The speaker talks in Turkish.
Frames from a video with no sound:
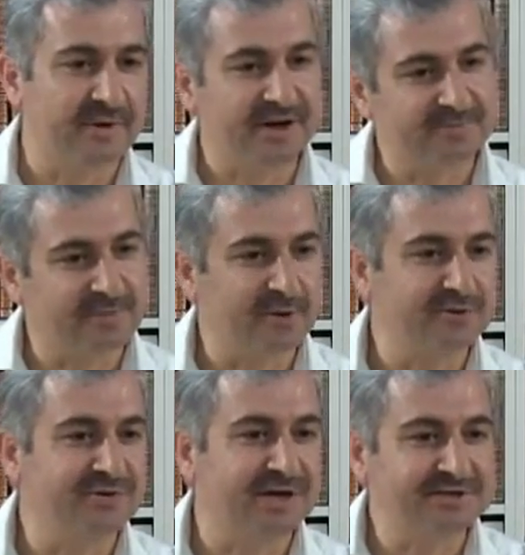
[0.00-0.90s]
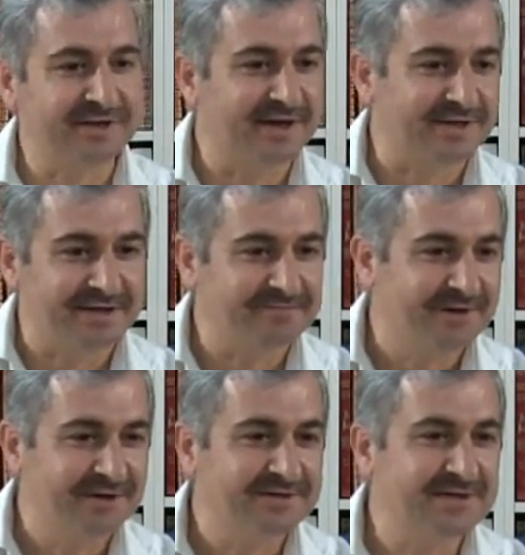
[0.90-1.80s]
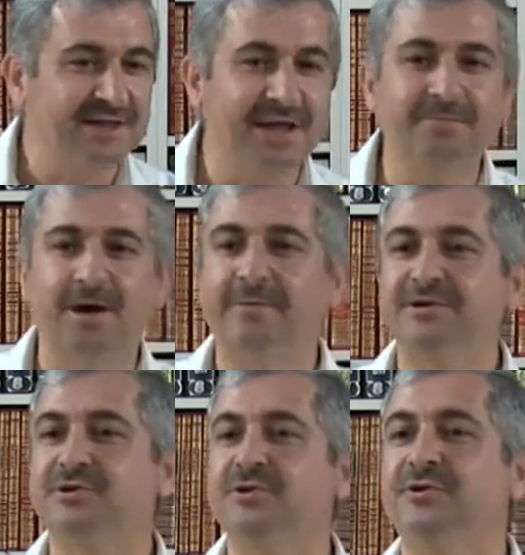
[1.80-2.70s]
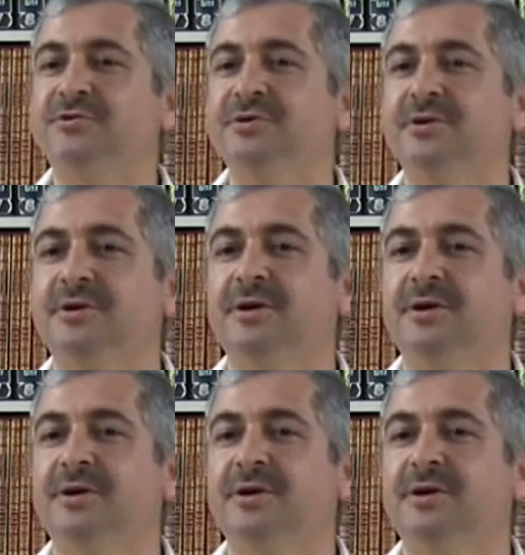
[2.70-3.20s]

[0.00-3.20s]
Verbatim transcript: vakit bakıyorsunuz karşıdaki adam sallanmaya başlıyor.